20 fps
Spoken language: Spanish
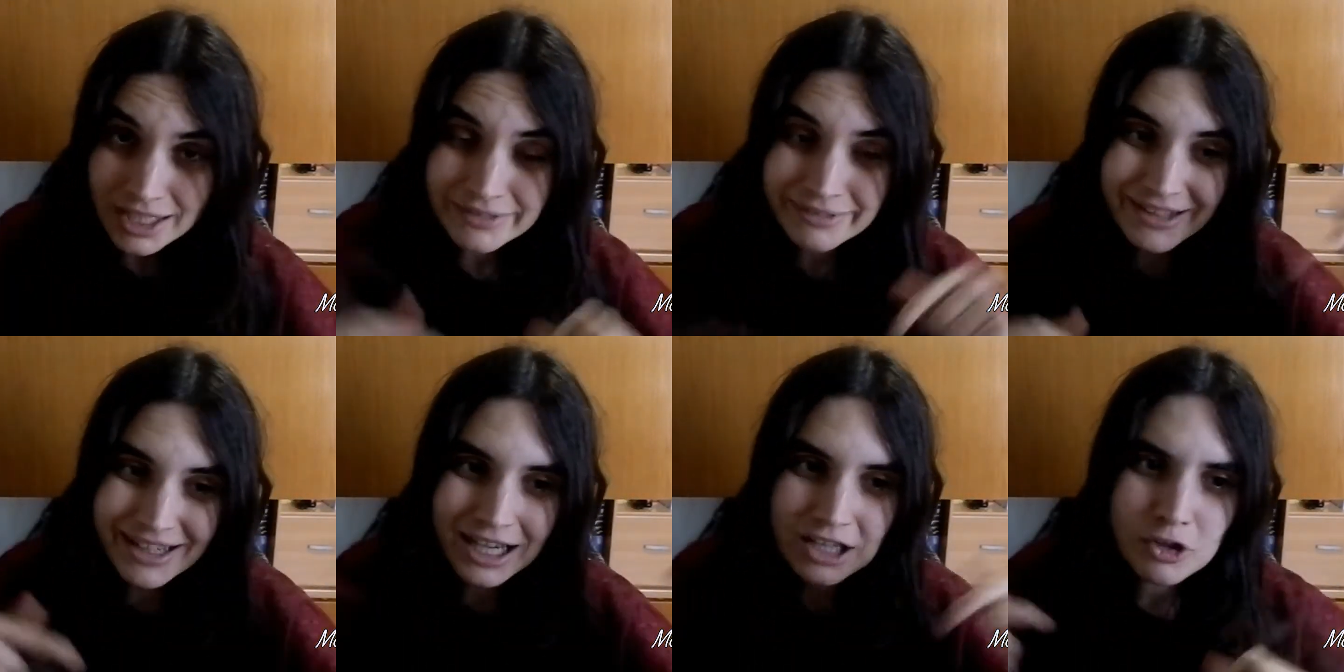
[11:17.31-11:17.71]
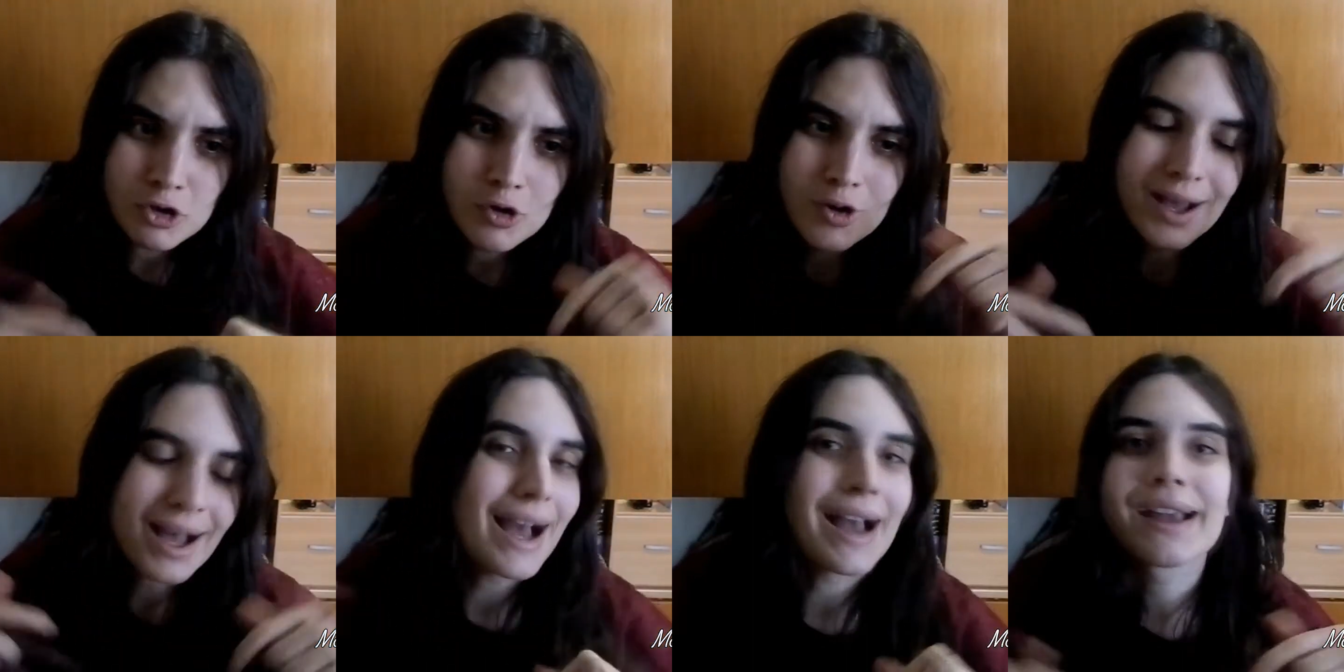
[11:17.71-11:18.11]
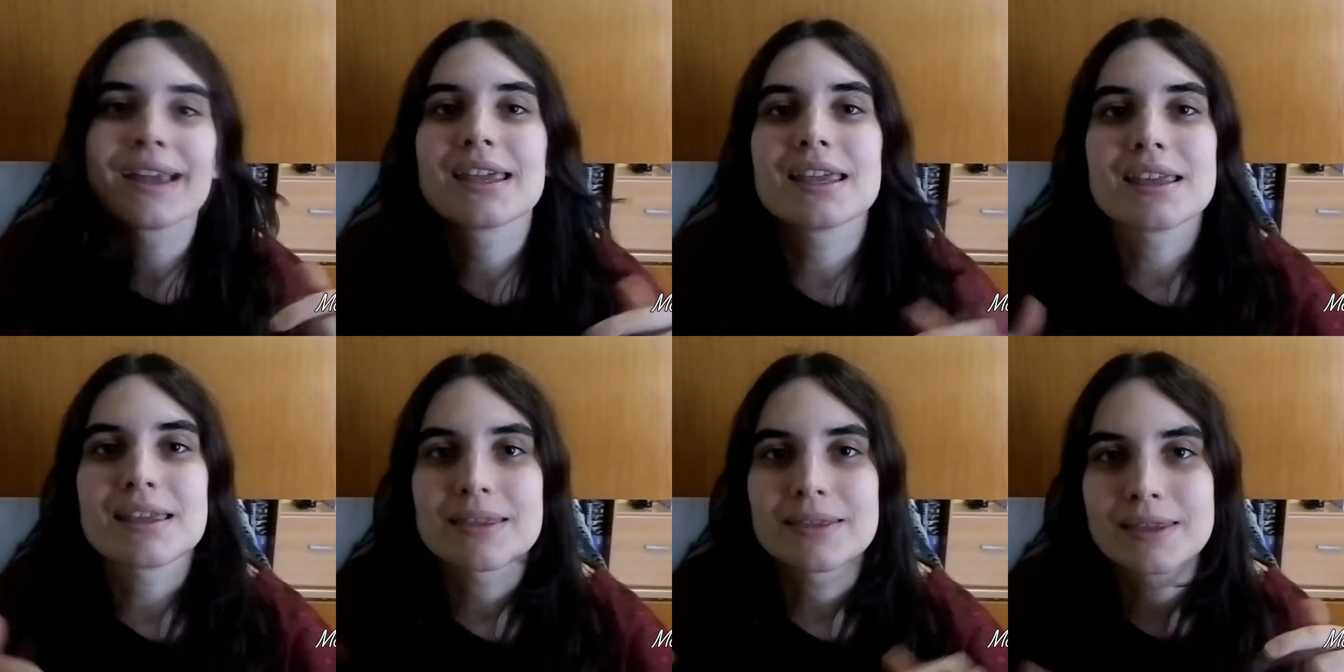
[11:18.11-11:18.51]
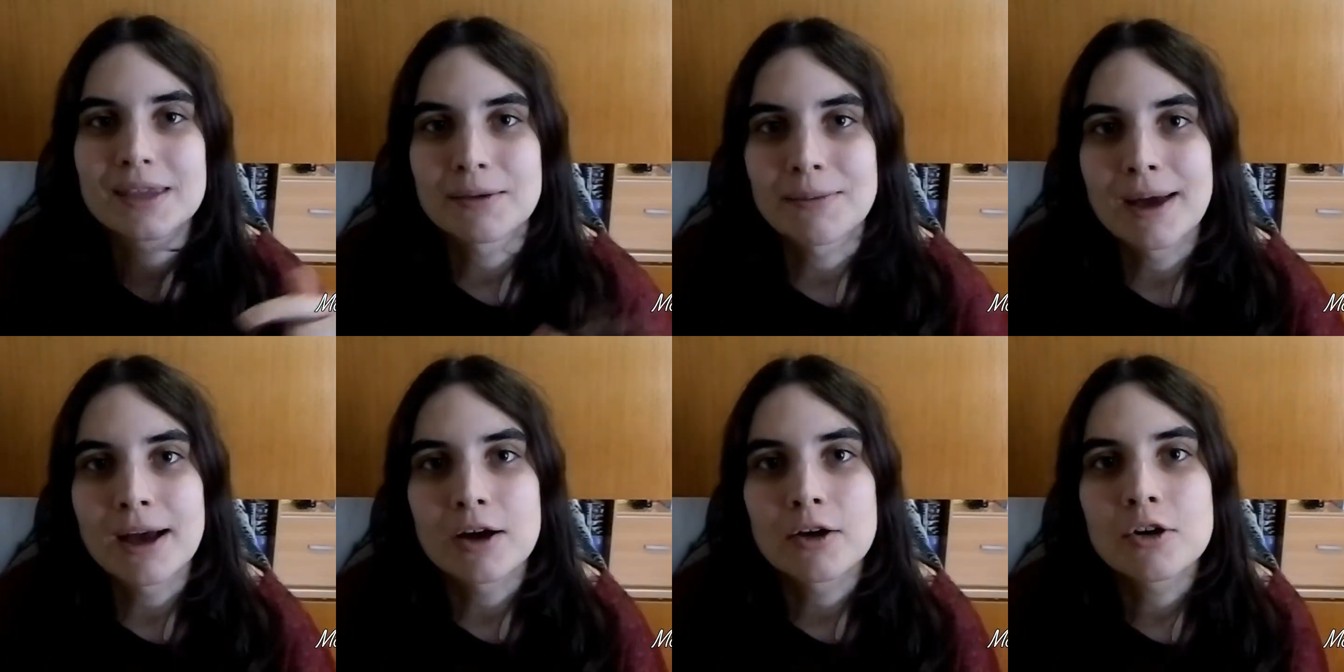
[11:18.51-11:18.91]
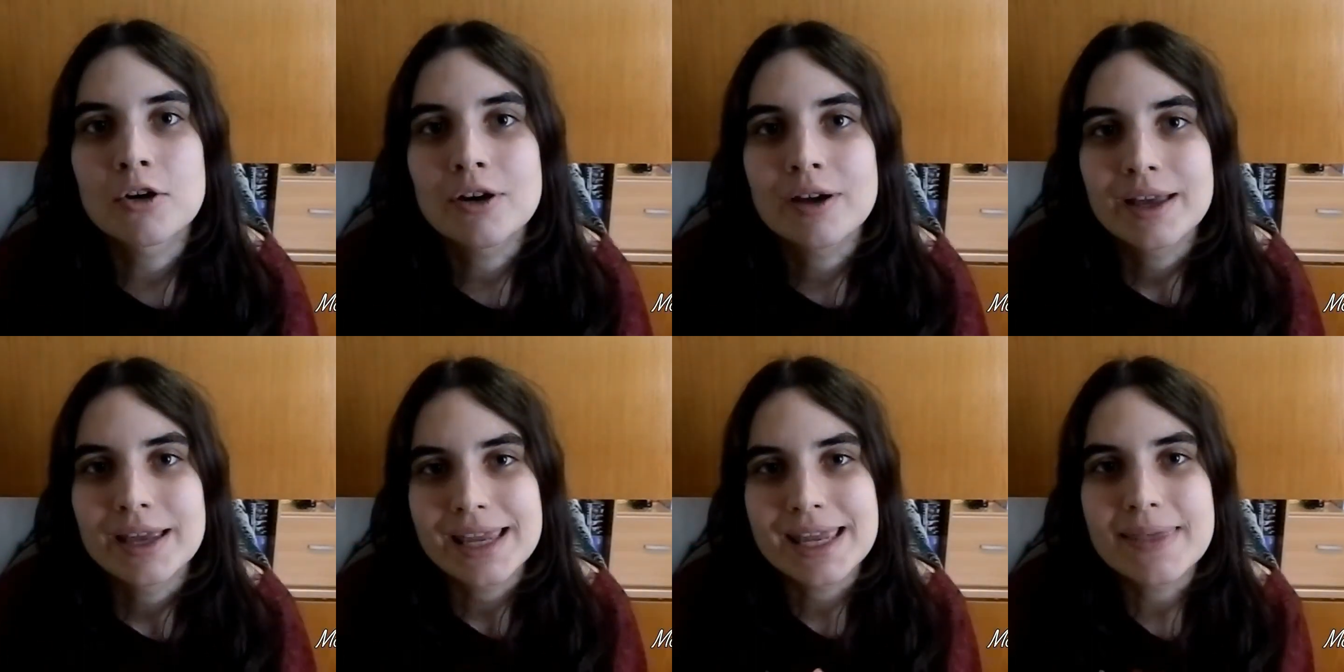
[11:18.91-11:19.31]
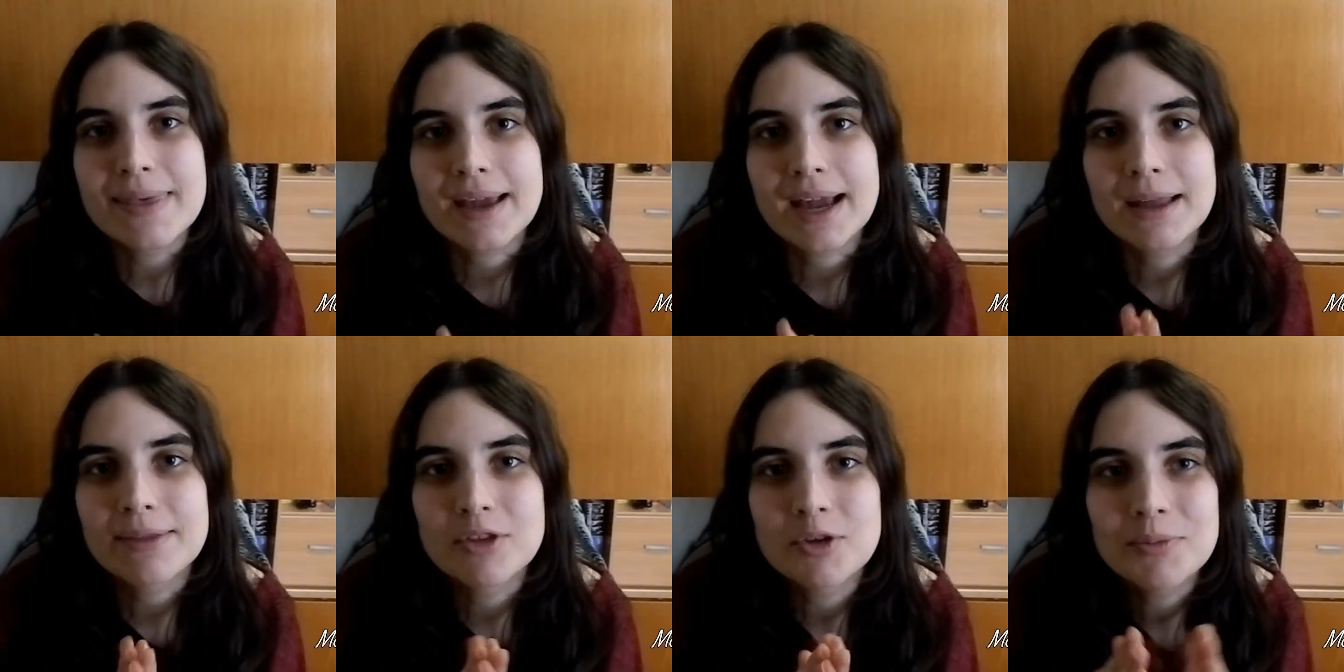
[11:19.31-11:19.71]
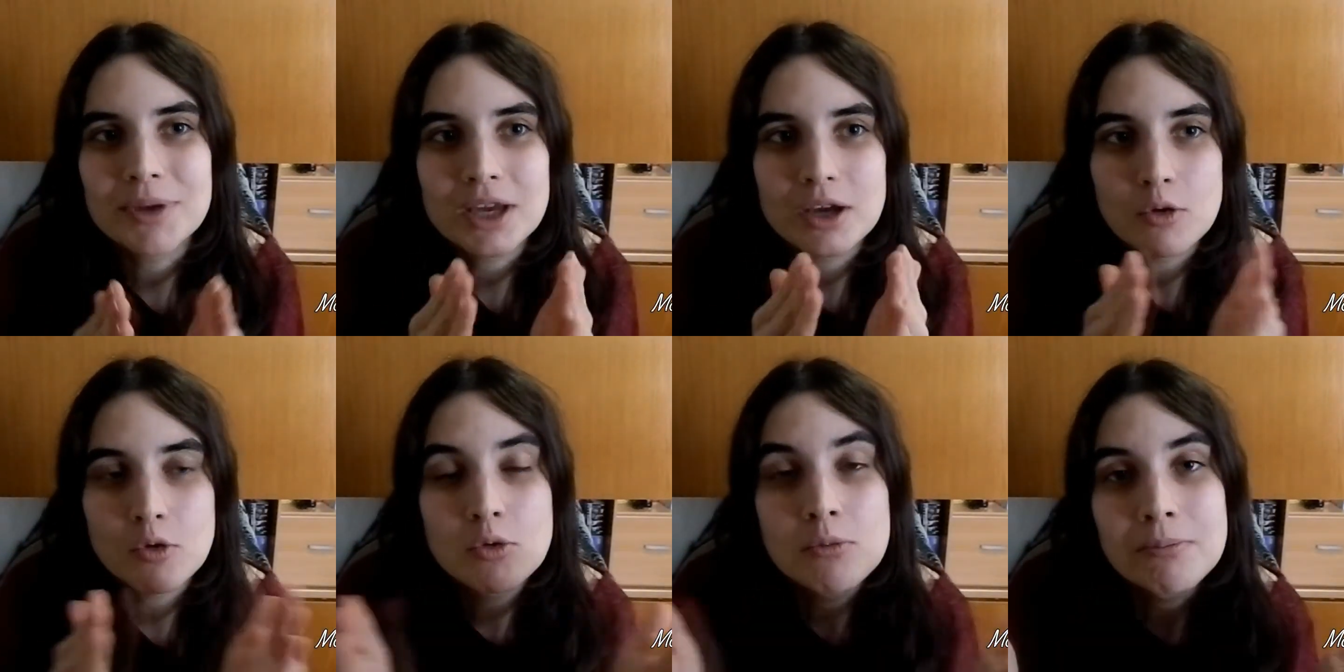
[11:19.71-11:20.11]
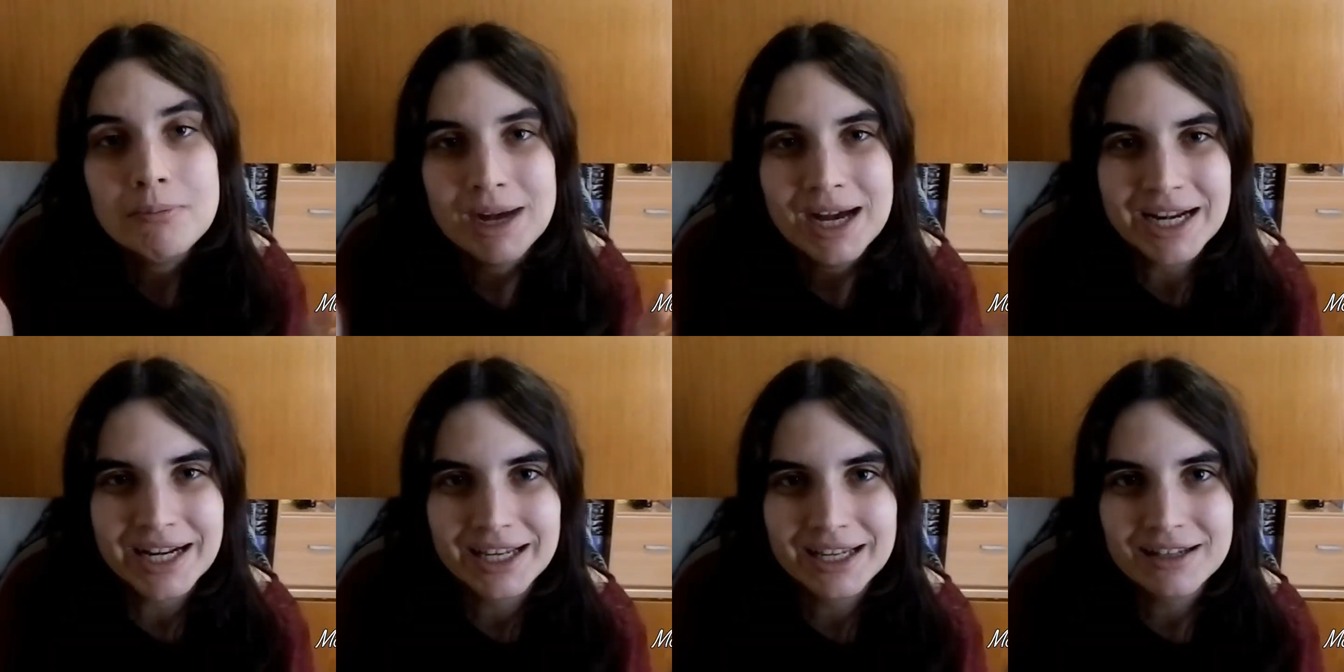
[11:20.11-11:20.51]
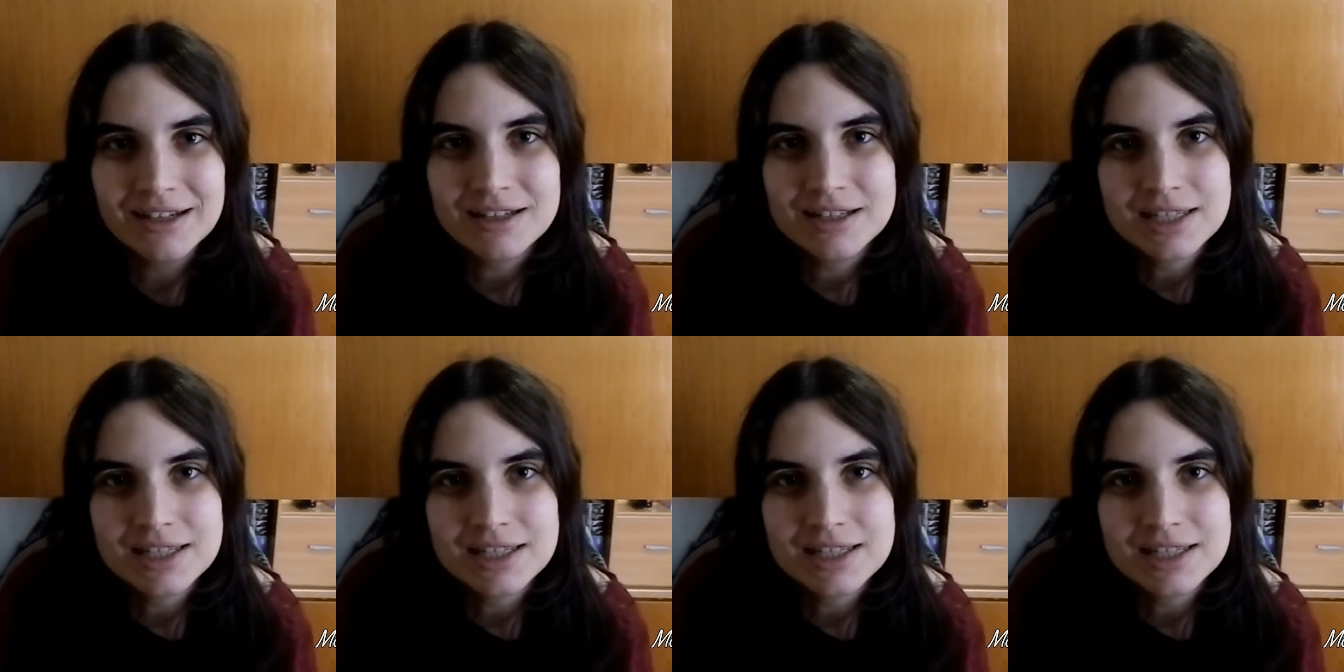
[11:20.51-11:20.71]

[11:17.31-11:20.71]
dejándolo aquí debajo y dejándome un margen,